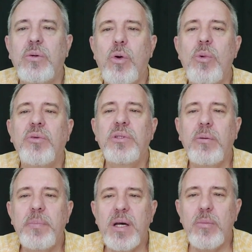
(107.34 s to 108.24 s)
comme en
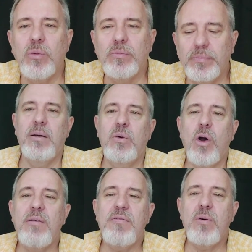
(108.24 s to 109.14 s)
tempérament.
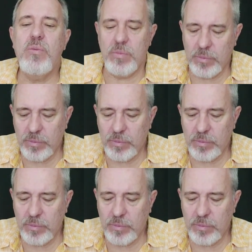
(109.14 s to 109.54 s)
Encore avant